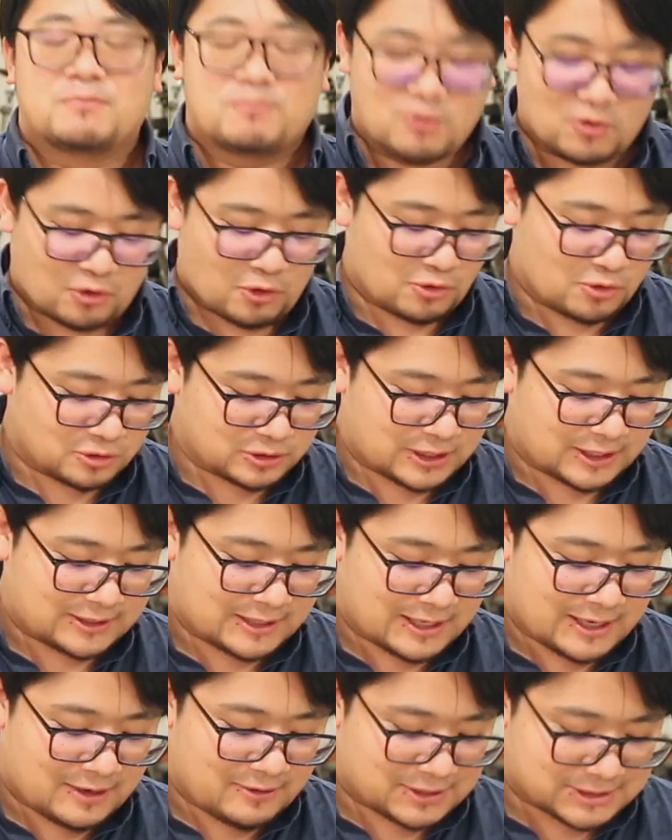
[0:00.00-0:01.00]
もうこの
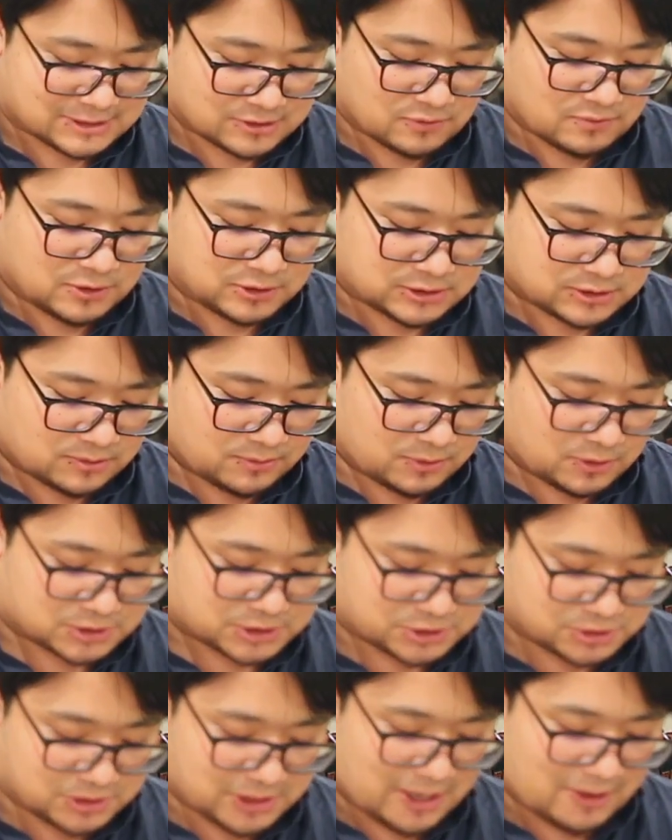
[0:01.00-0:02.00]
戦いはそもそも
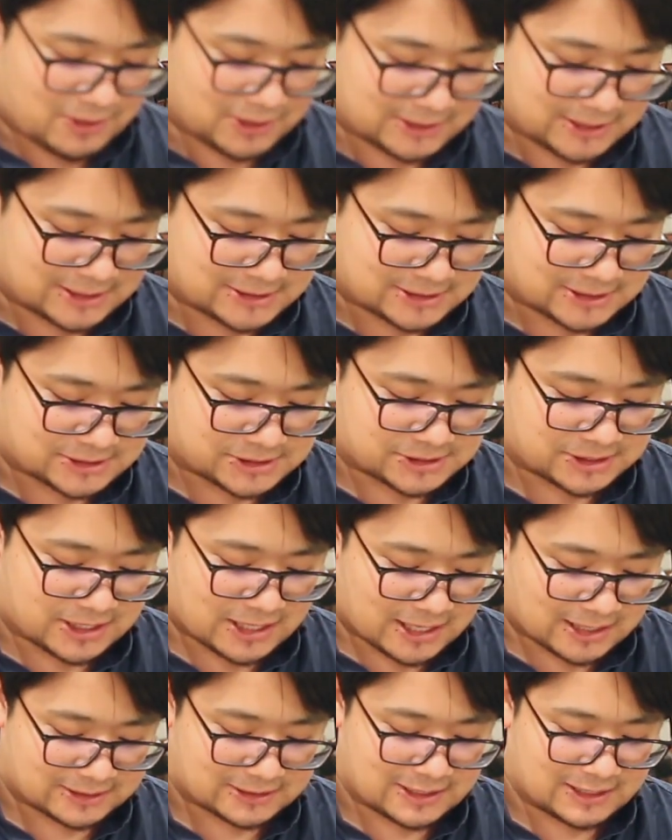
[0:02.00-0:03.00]
主が私たちに
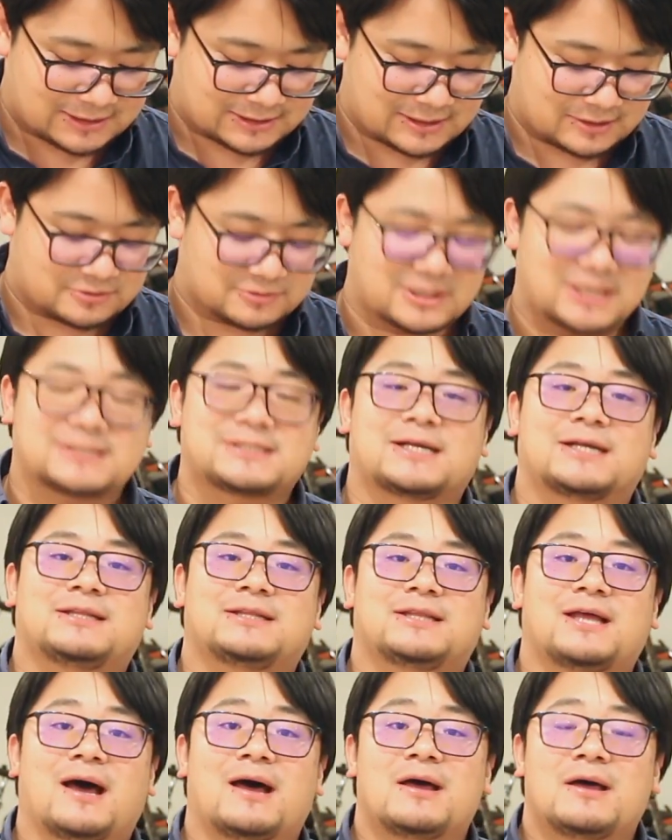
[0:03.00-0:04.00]
与えてくだ
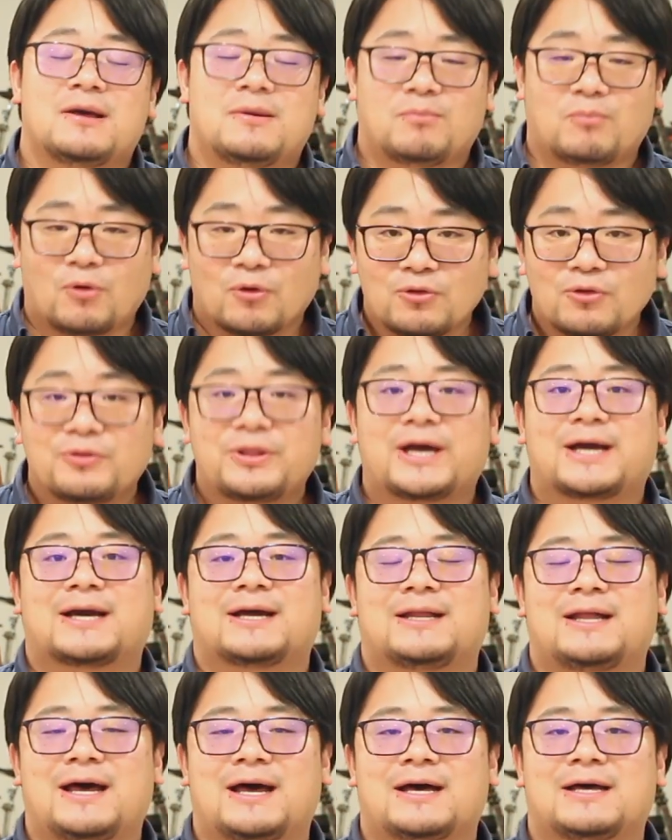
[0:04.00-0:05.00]
さったものだ
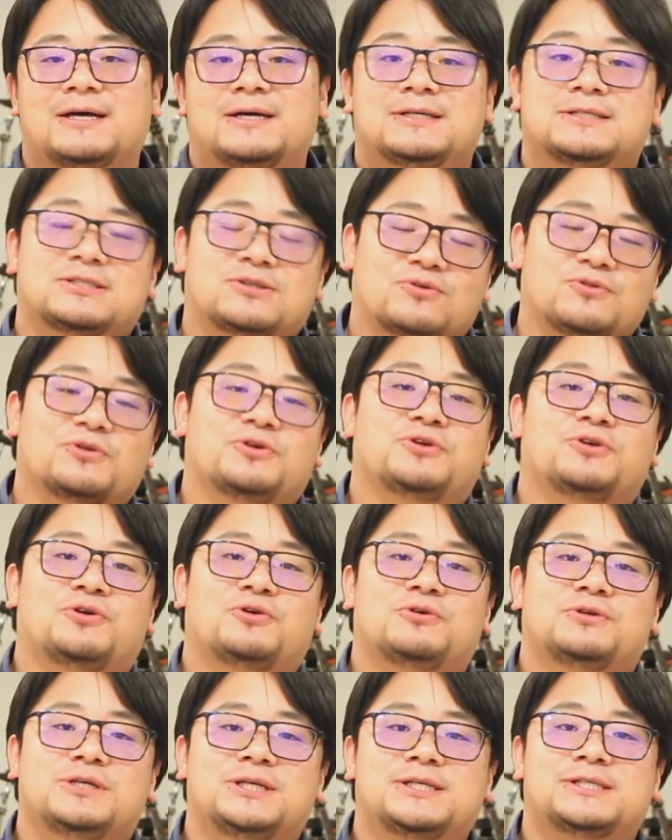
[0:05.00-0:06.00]
からその
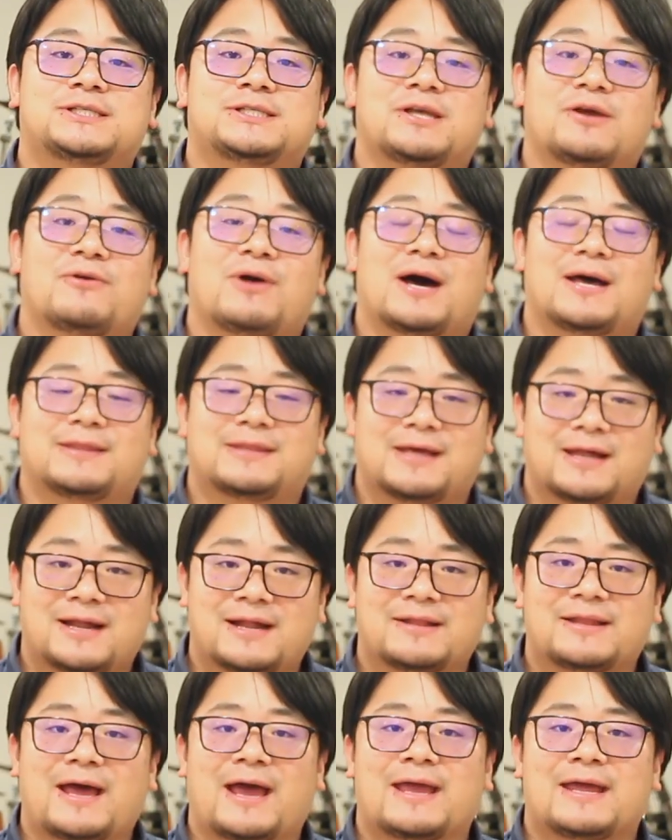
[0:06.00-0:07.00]
ようにしてはな
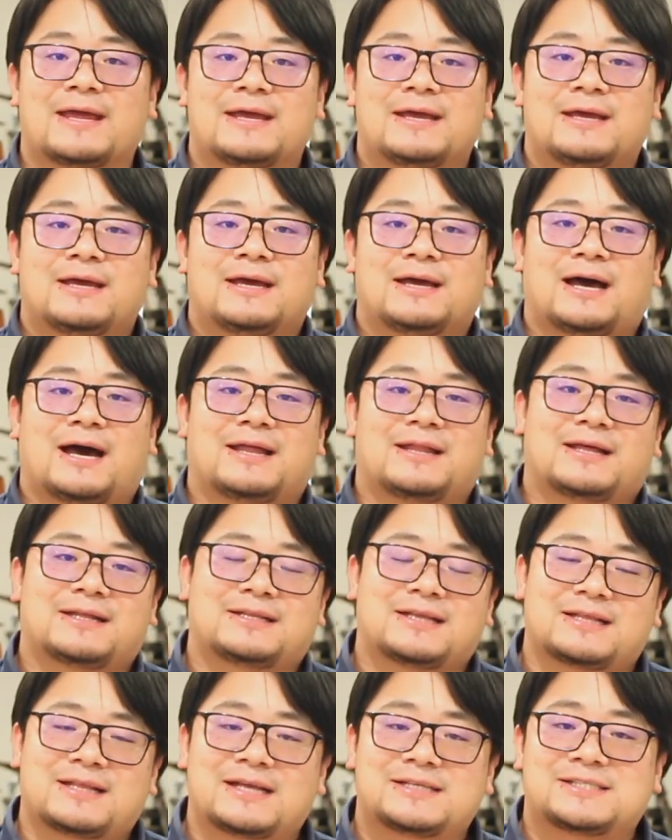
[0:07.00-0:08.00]
らないあな
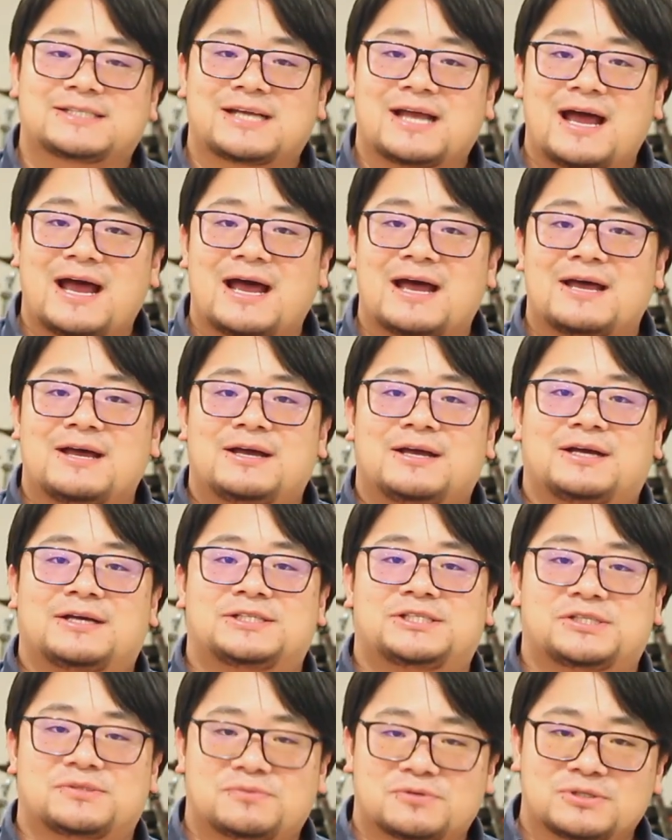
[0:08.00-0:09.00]
たたちが
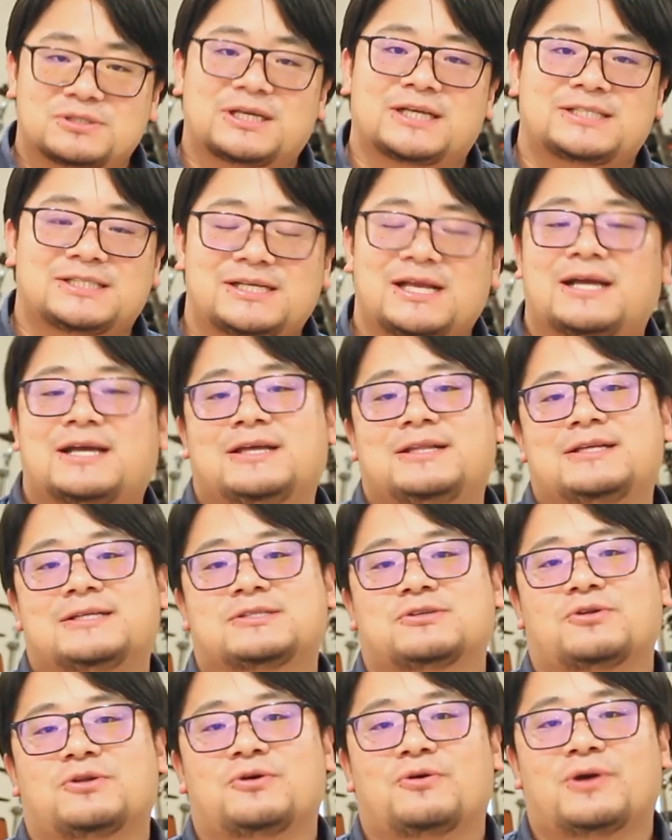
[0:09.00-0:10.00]
自分たちだけで
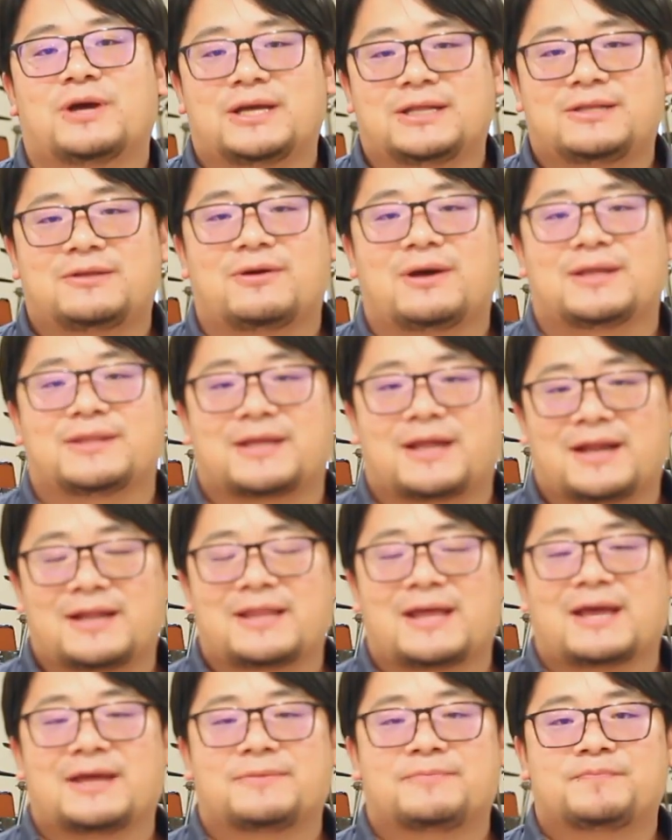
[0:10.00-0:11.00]
それを得てはなら
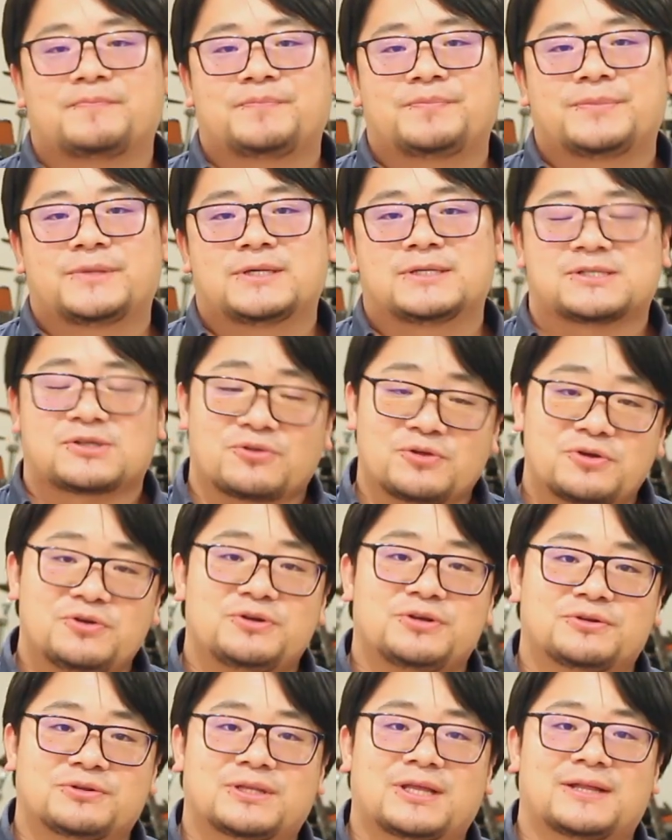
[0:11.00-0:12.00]
ないそのよう
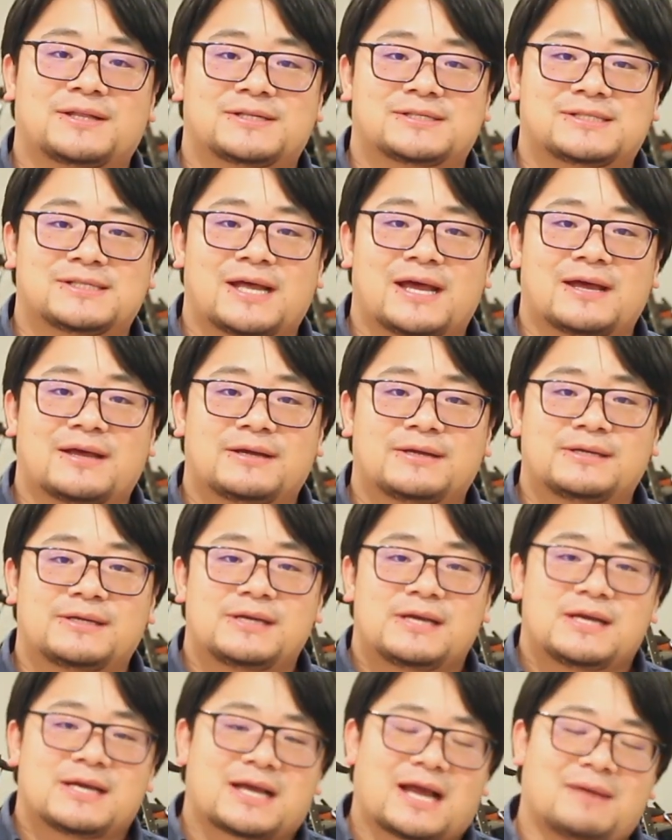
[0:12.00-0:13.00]
に言ったんですね
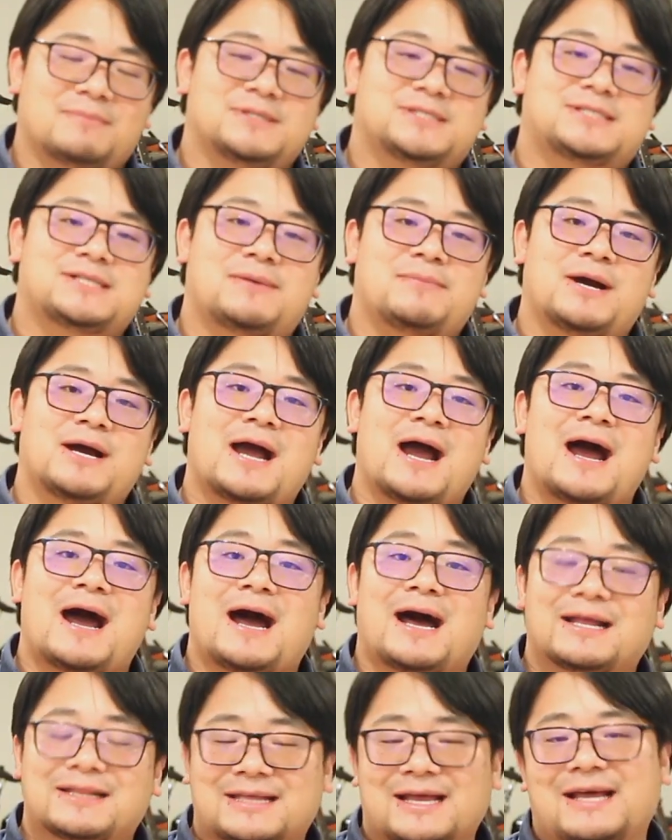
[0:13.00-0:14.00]
神様
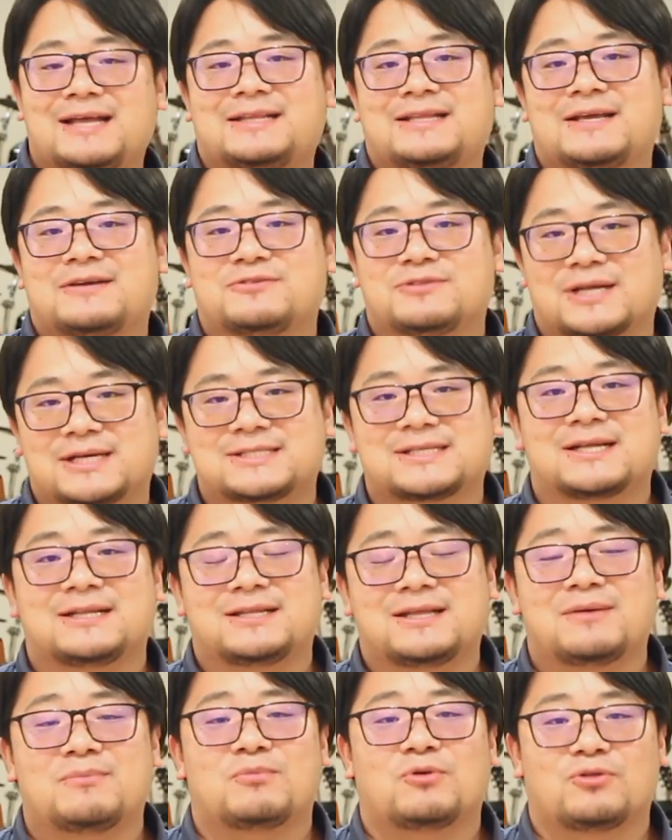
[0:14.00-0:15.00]
が与えてくだ
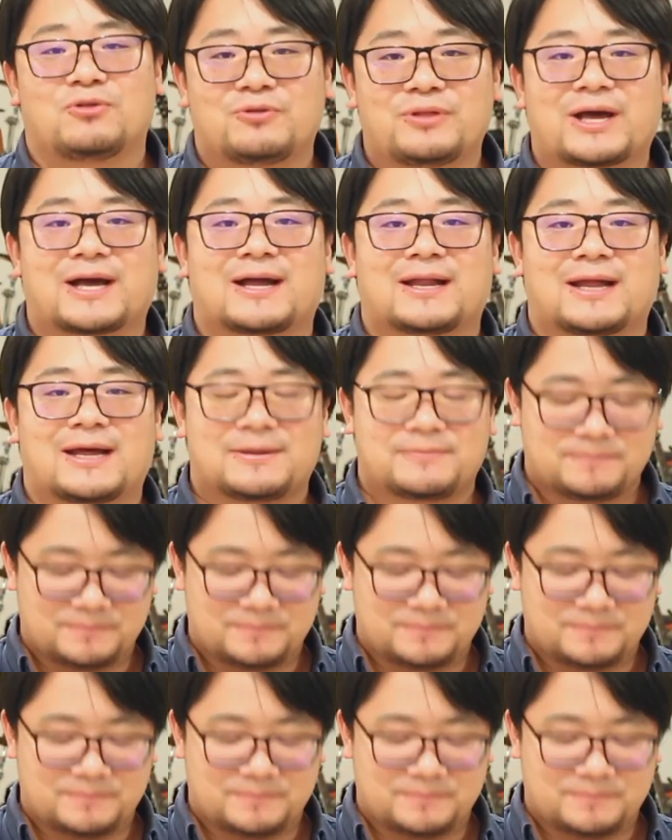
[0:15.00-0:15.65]
さったものだから